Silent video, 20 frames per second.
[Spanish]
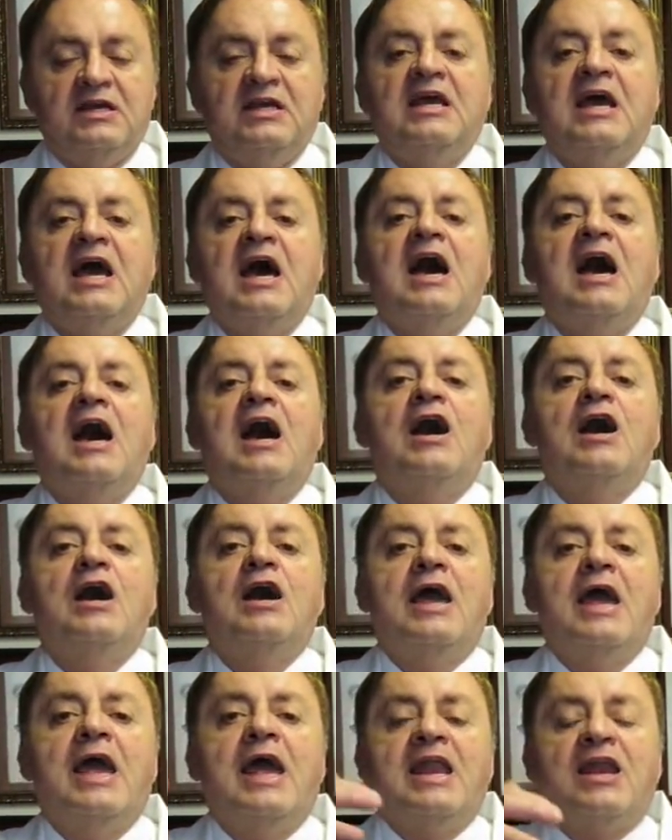y a
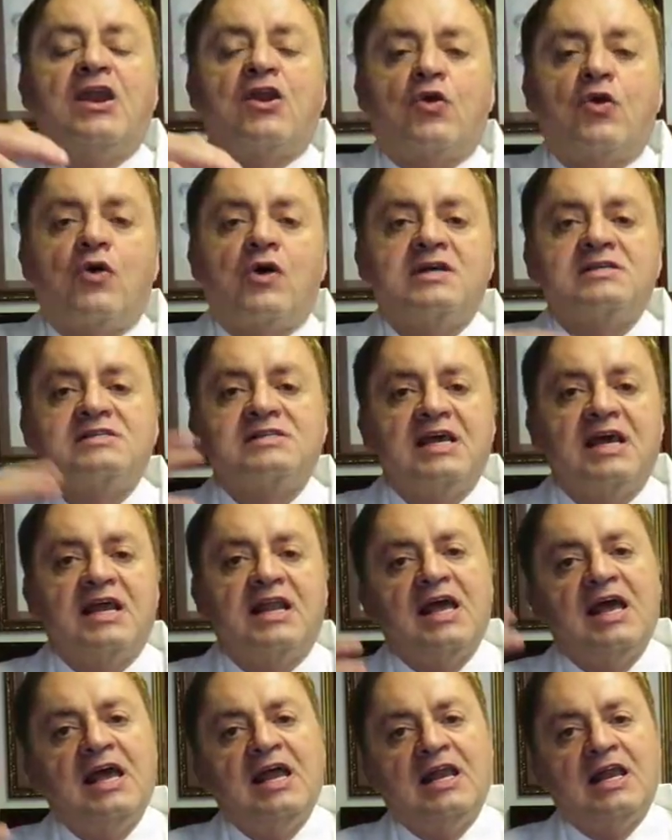
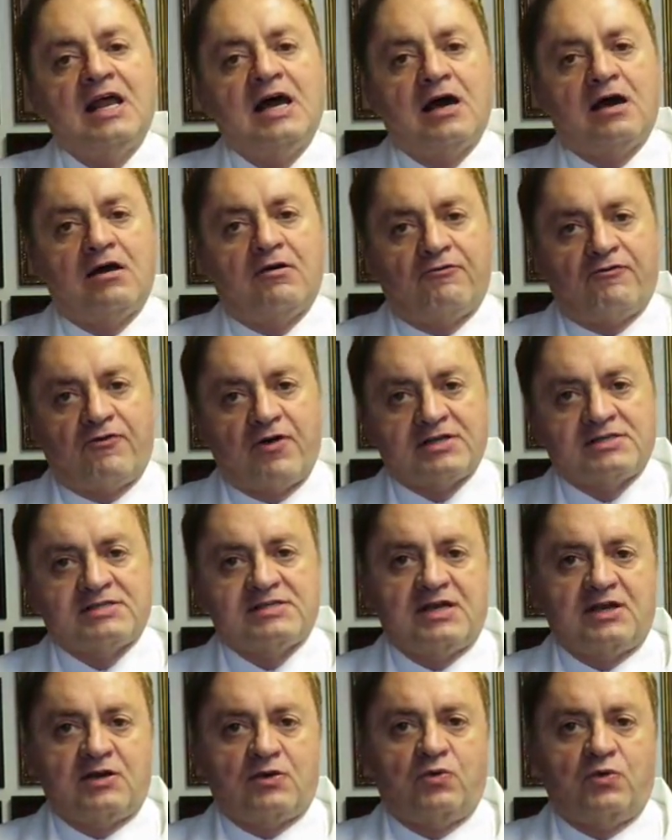enrojecer en la
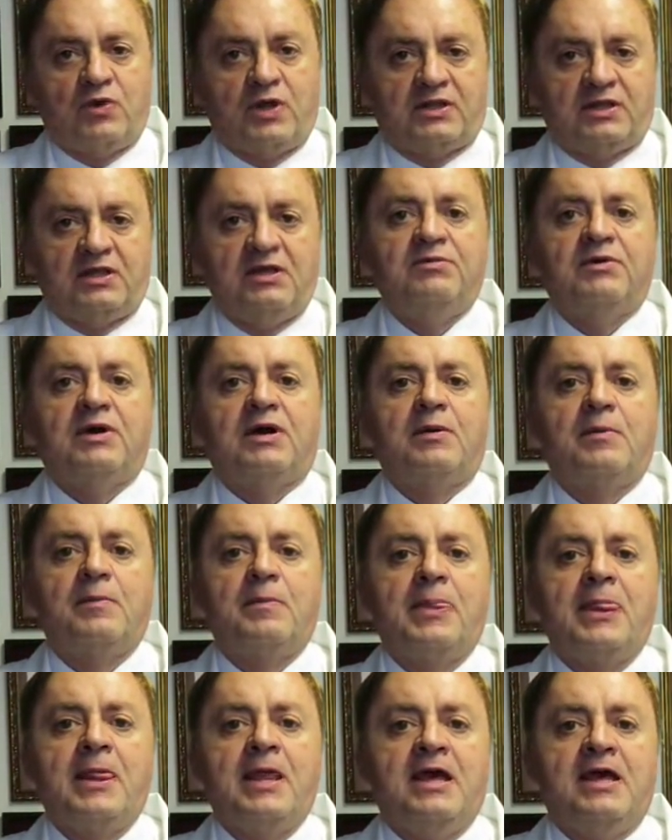fase curativa.
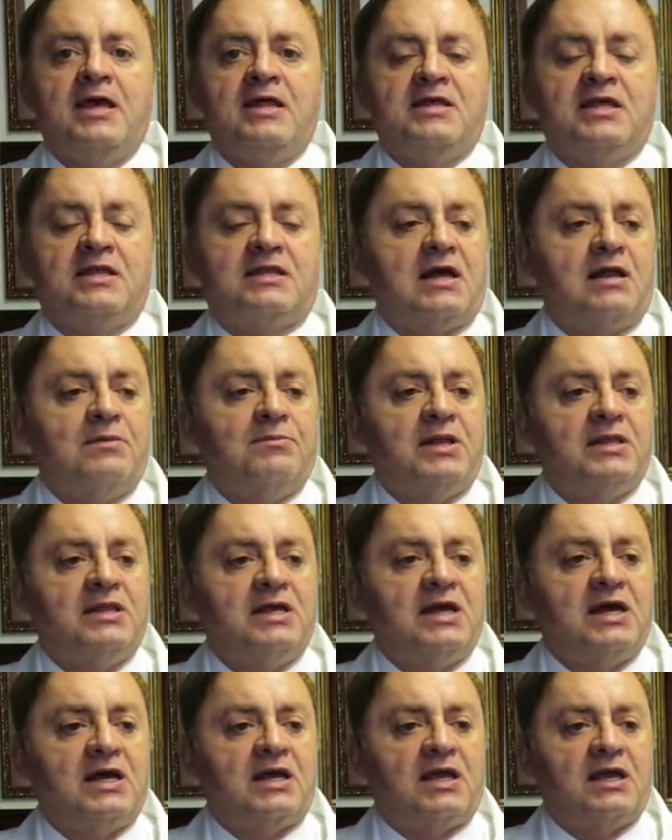De tal
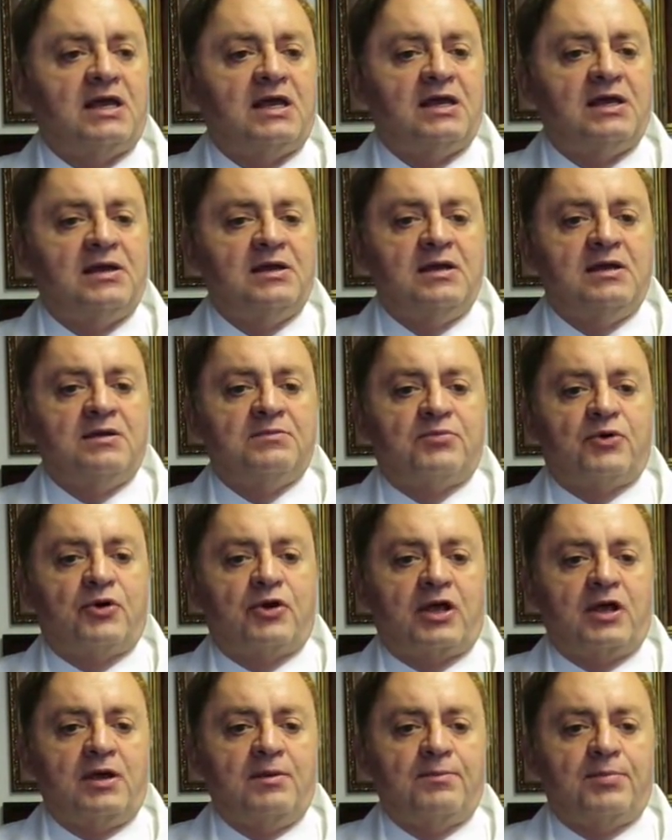manera que,
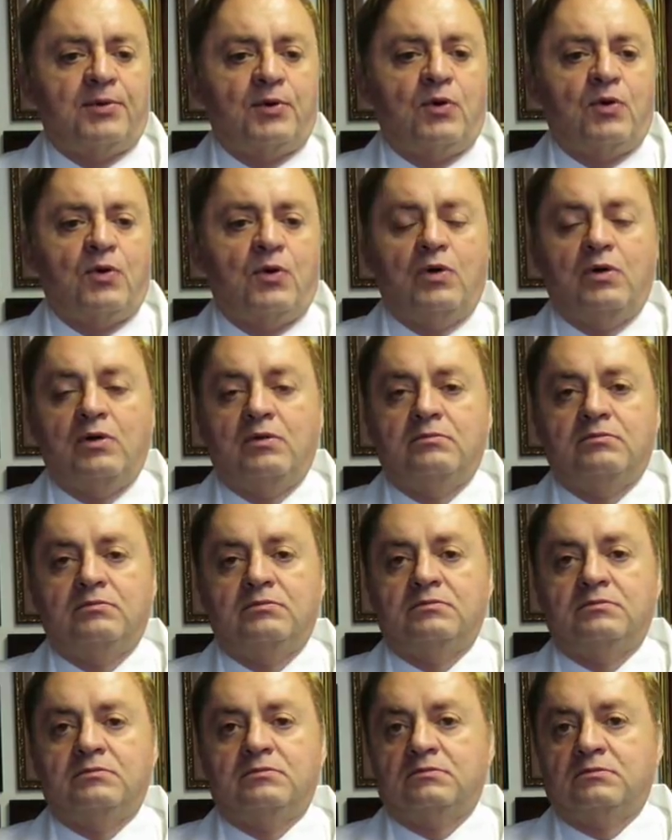por ejemplo,
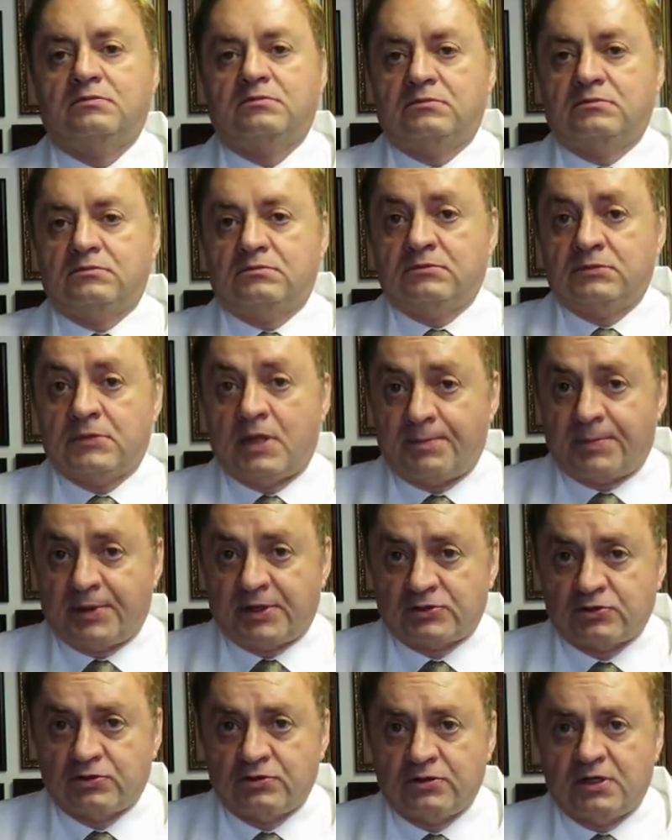una
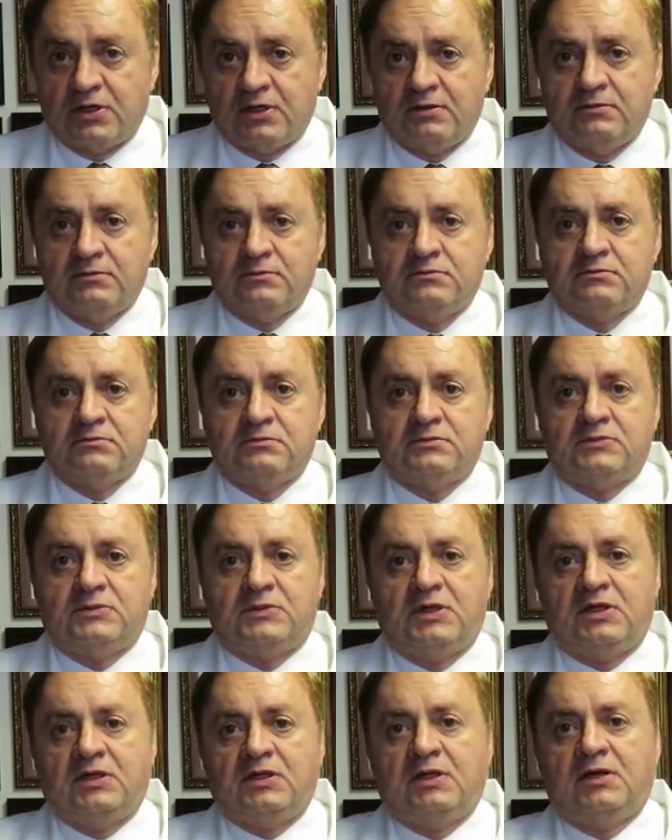persona
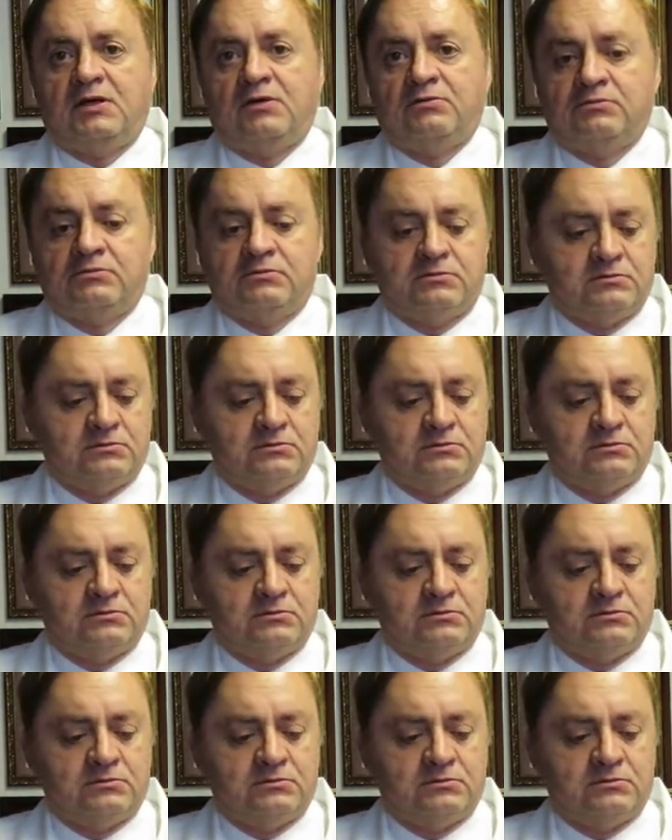tiene